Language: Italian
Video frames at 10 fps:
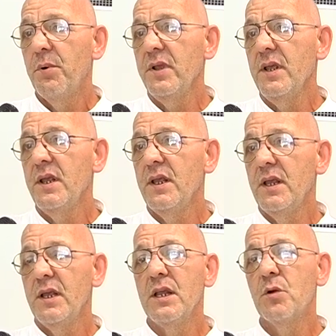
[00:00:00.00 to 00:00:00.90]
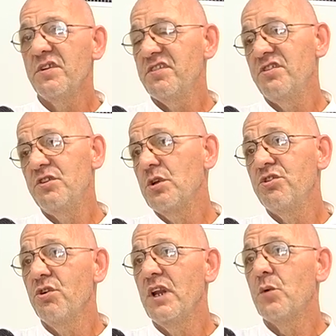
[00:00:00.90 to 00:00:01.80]
Poi in queste
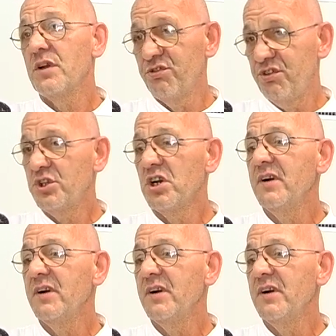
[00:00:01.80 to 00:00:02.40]
situazioni quando si